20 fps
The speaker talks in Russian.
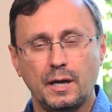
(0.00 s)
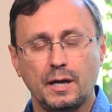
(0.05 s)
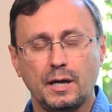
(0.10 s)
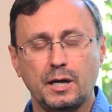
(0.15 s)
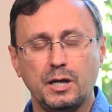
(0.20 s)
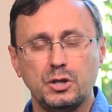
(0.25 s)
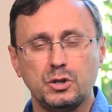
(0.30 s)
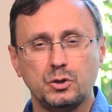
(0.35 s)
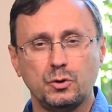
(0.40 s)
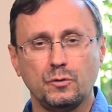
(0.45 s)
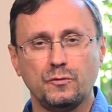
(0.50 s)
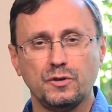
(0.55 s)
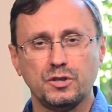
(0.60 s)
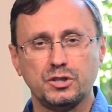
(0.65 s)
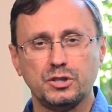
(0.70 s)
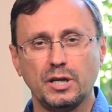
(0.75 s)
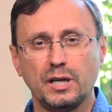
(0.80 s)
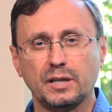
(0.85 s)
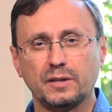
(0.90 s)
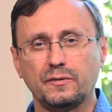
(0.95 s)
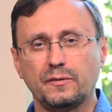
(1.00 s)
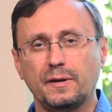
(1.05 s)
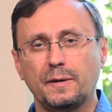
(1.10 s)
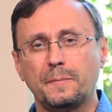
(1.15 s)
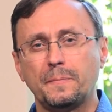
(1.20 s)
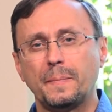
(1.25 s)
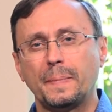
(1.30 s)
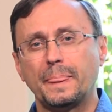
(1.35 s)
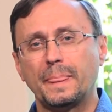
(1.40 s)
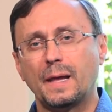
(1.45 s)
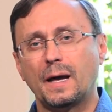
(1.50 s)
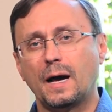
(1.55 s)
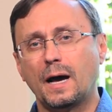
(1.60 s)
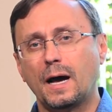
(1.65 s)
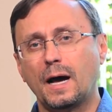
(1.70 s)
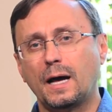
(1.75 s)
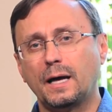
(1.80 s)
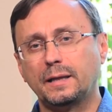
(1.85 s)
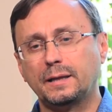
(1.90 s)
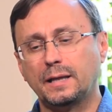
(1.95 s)
Христова жертва,
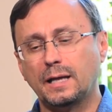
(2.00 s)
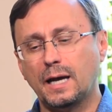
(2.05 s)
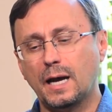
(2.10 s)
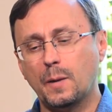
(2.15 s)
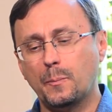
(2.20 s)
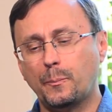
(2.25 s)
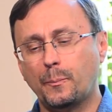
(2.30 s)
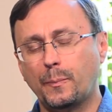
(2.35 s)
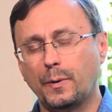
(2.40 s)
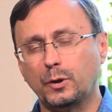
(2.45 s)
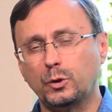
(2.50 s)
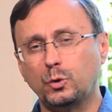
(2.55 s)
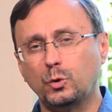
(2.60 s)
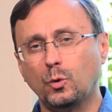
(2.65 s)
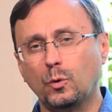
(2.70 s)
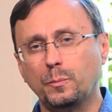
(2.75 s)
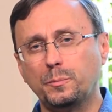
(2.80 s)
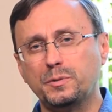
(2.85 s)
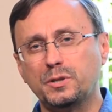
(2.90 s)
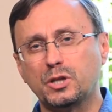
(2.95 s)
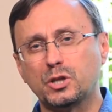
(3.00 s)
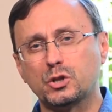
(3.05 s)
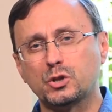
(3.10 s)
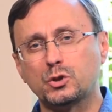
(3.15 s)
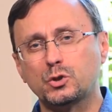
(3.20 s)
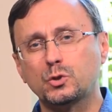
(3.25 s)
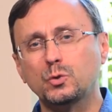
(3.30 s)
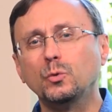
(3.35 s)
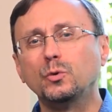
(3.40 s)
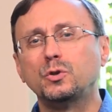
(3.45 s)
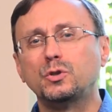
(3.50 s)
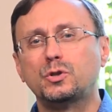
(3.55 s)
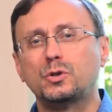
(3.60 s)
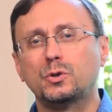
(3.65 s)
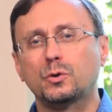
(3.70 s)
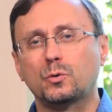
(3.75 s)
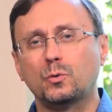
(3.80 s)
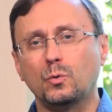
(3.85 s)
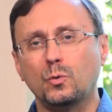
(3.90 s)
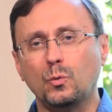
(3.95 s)
она подобно
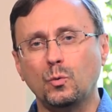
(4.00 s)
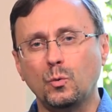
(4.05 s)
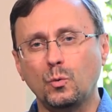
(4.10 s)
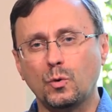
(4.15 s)
зонтику,